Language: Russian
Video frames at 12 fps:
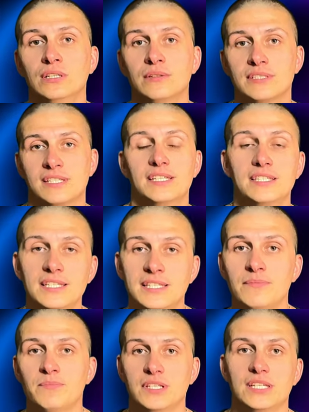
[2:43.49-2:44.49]
Зайдите,
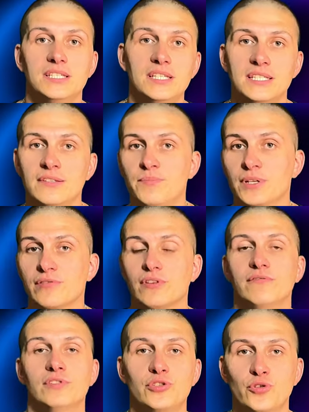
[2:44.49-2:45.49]
перейдите, первое
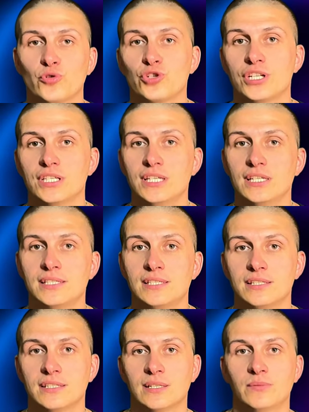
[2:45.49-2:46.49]
видео уже есть.
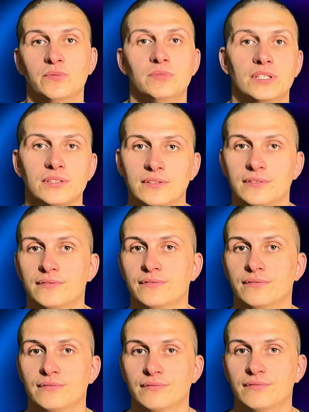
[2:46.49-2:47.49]
На момент,
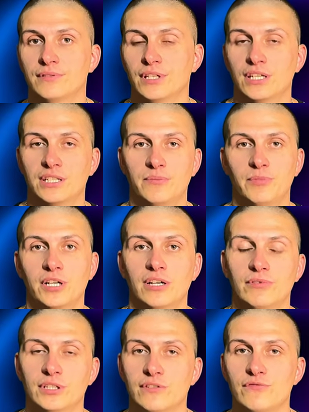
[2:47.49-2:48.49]
наверное, пока
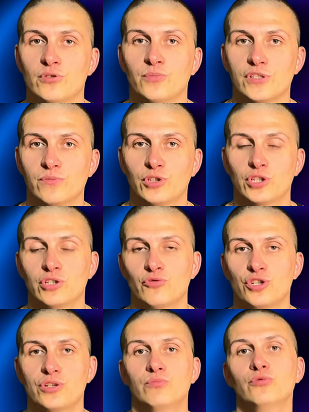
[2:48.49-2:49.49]
вы это все посмотрите,
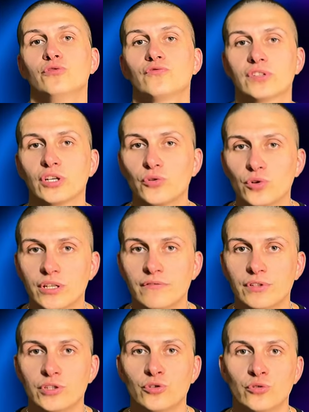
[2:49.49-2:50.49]
уже и будет второе
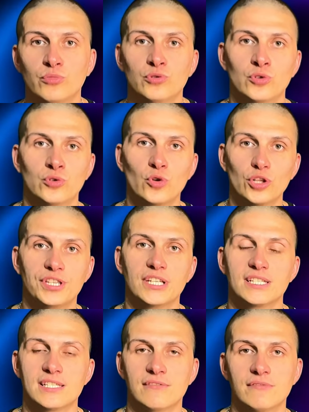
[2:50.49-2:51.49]
видео. Будут годные
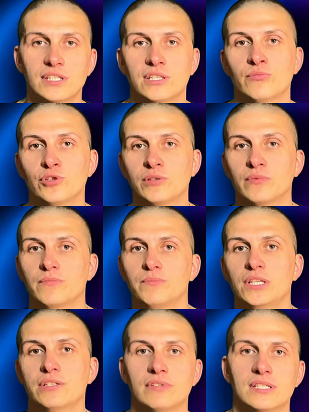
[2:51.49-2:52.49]
советы, будем
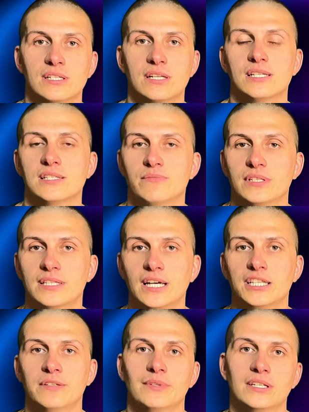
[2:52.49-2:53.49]
обмениваться разными
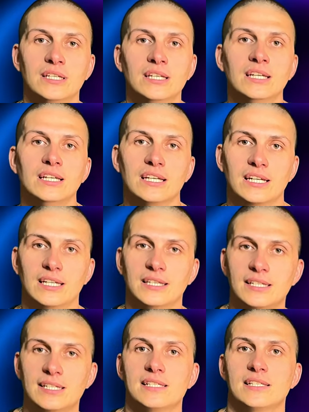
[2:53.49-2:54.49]
данными
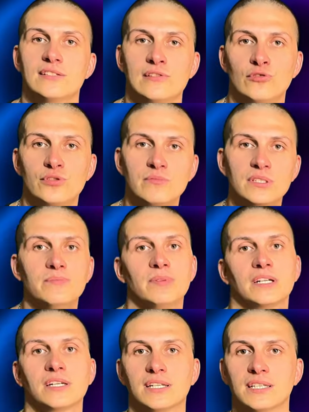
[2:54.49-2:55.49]
кататься с людьми по
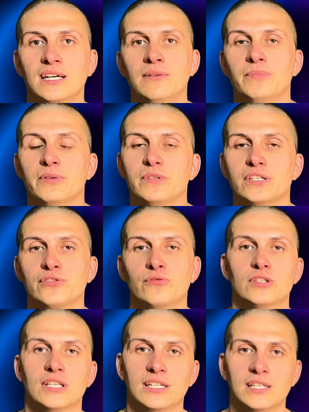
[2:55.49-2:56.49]
городам, по месту и
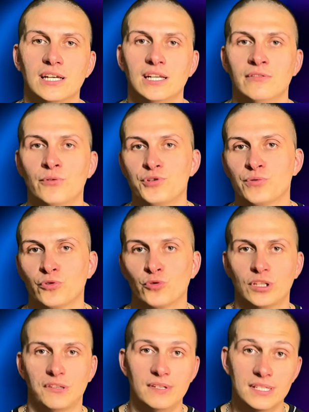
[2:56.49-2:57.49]
так далее. В общем,
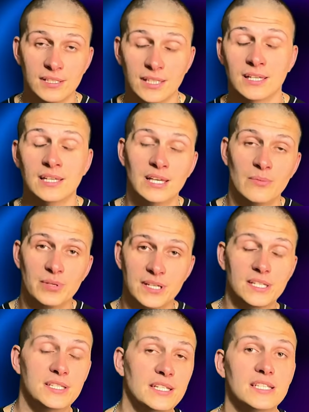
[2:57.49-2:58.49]
круто, весело.
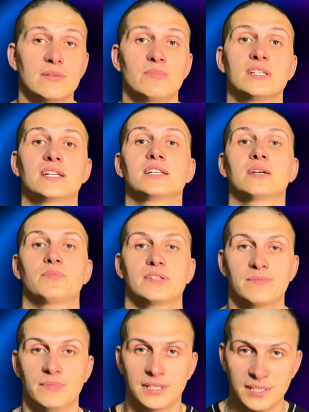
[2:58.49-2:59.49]
Перейдите, обязательно
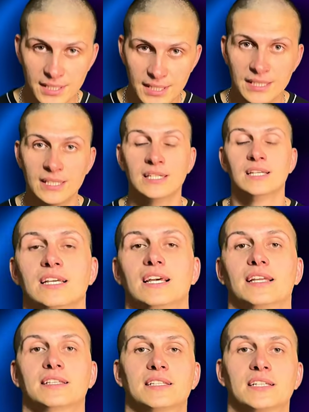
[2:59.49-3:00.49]
посмотрите
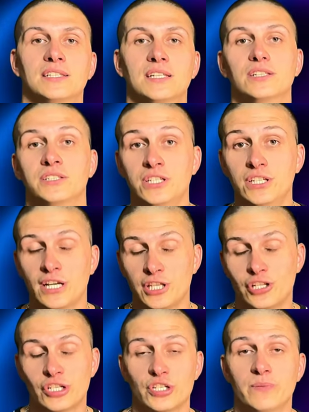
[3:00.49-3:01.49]
этот канал и,
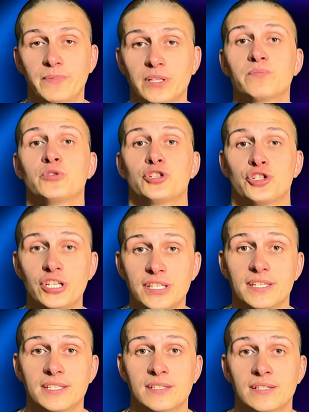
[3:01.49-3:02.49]
конечно же,
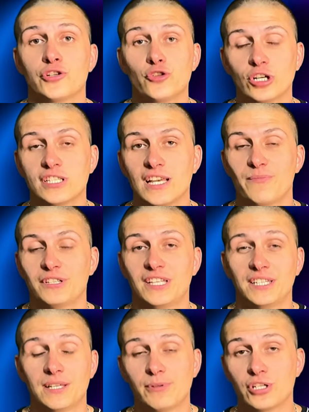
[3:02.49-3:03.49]
подпишитесь. Что касаемо
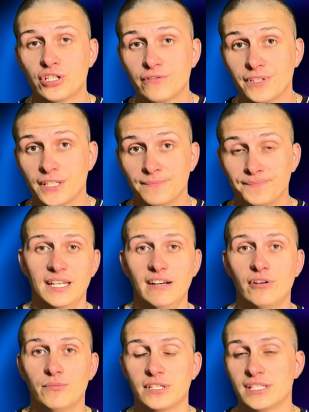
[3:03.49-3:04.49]
данной прошивки, я
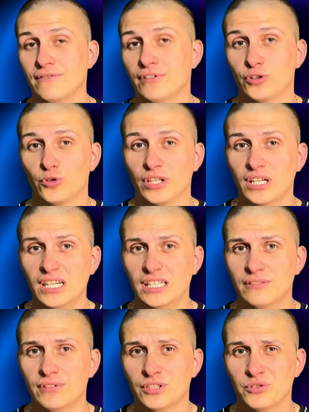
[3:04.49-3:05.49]
вам не советую
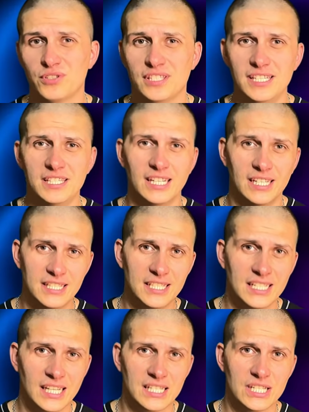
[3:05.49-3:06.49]
накатывать. То есть, если
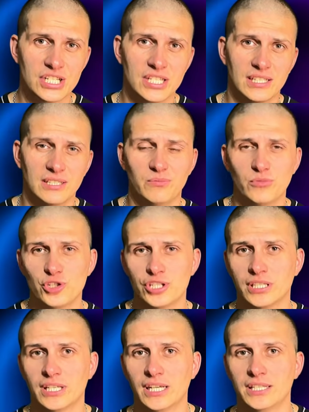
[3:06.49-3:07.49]
хотите, конечно, там можете
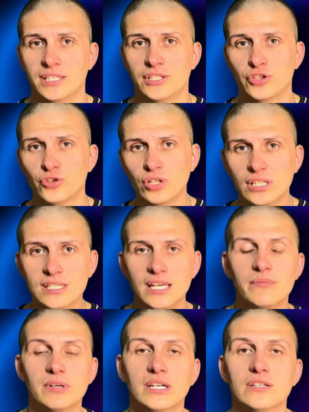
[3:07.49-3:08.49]
накатить. Что
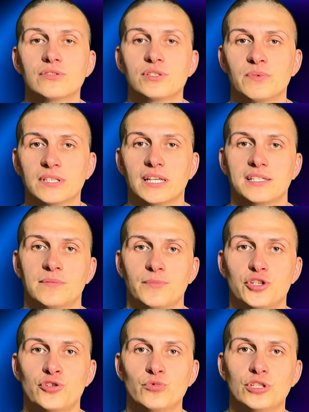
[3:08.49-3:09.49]
касаемо iOS 15,
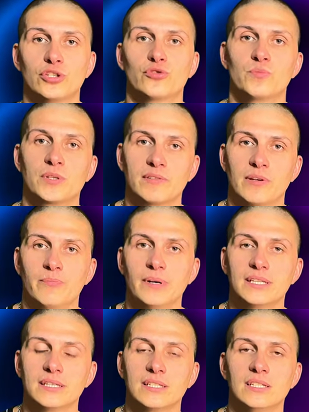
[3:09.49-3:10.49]
почему нету первой
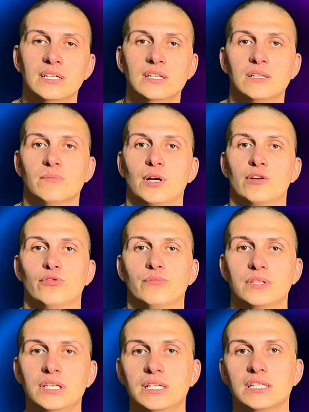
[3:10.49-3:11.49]
беты, моего
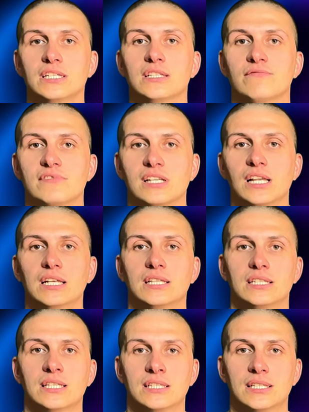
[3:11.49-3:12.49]
мнения, там, взгляда и
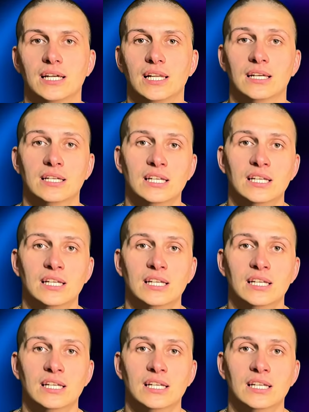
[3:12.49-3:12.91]
так далее.